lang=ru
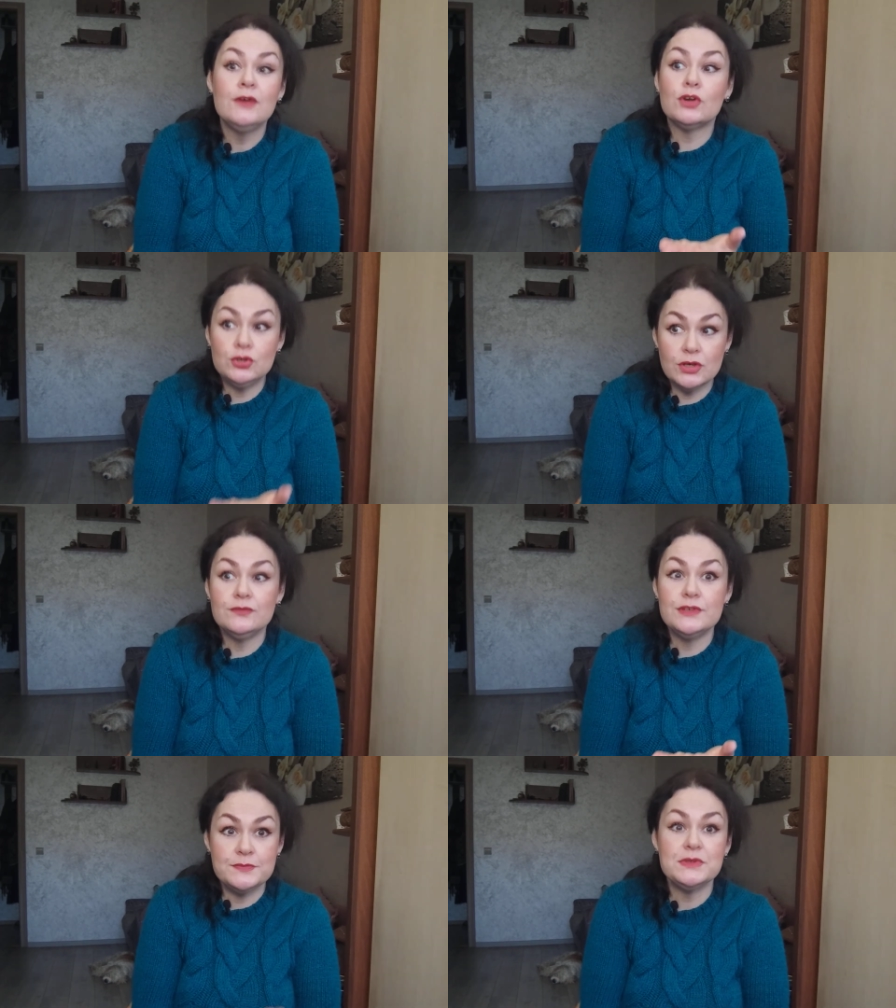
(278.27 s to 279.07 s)
в
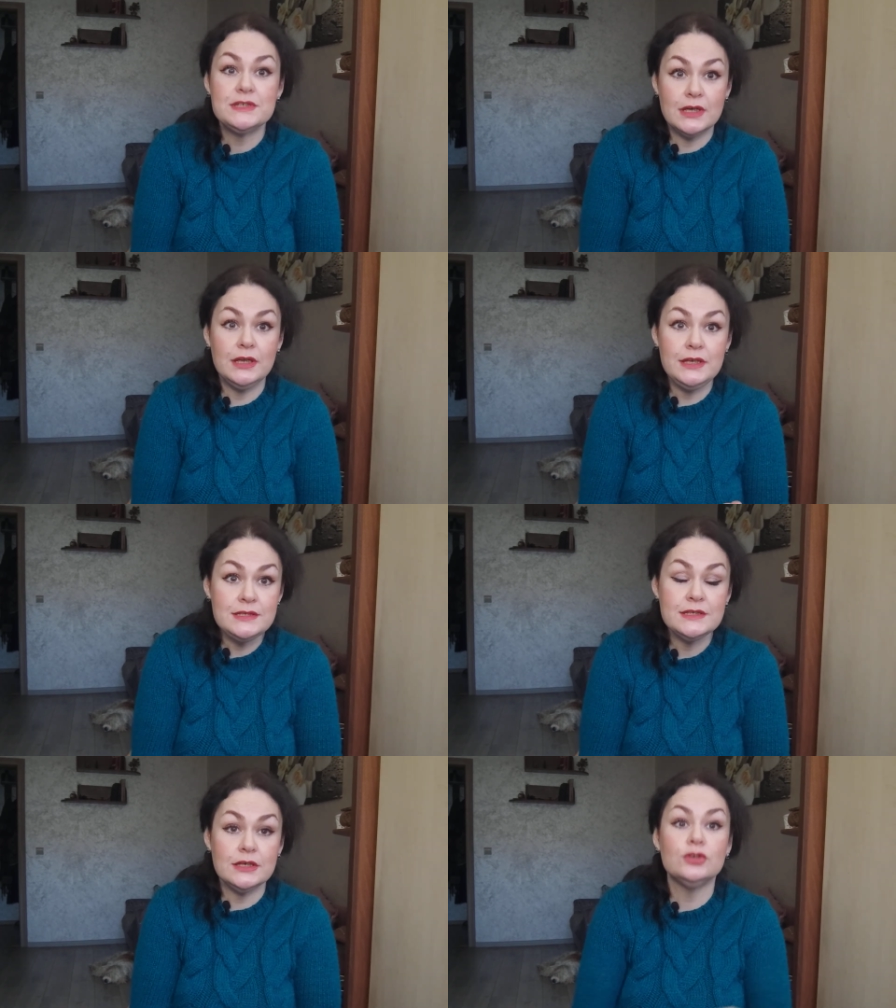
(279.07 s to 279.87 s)
котором вы
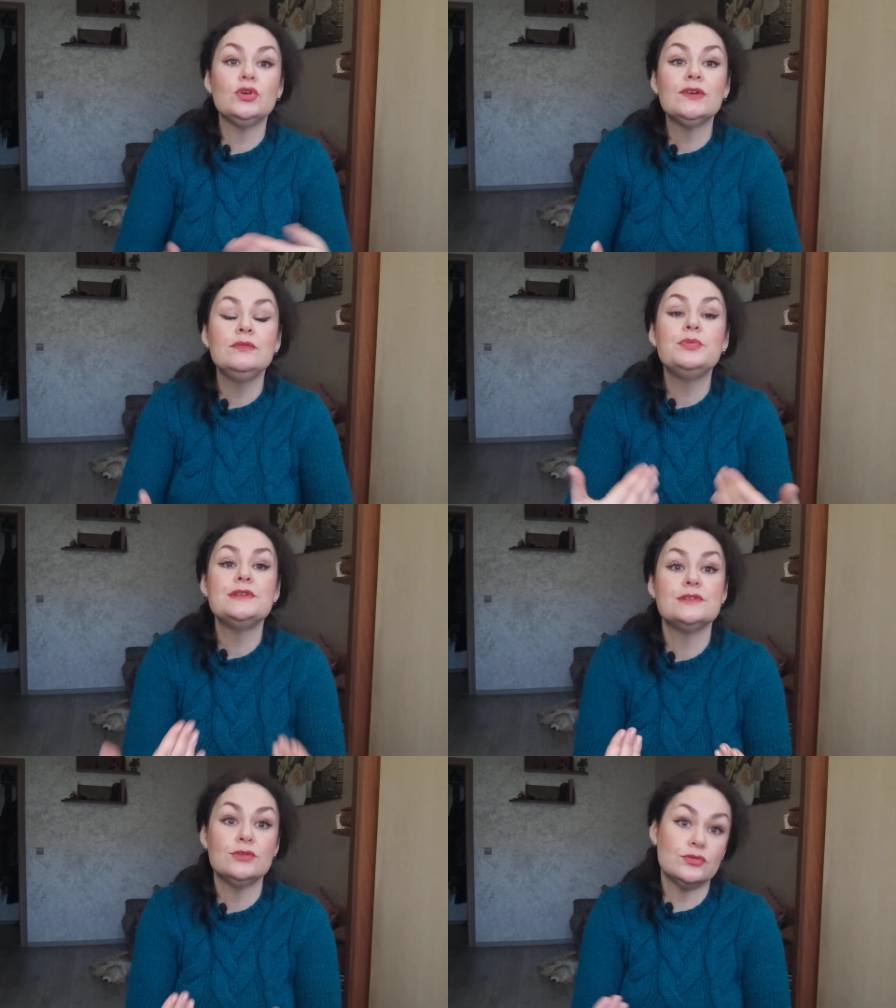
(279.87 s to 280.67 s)
специалист и которое вы
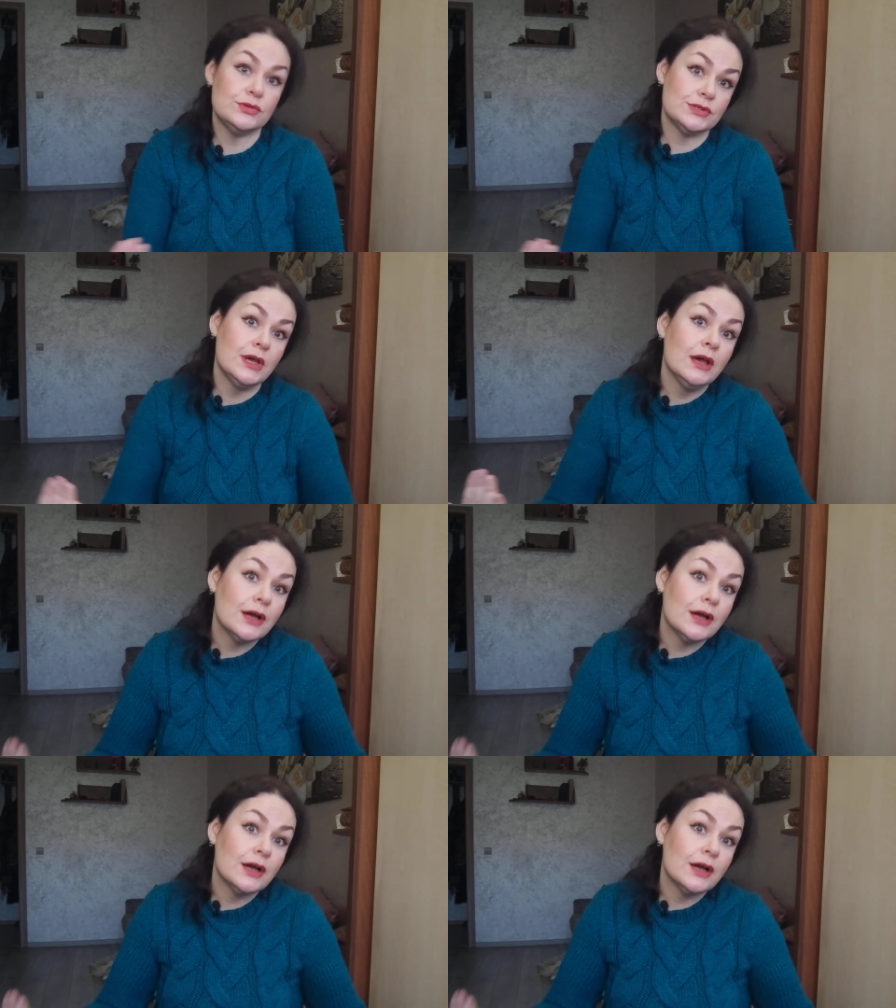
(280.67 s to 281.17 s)
презентуете.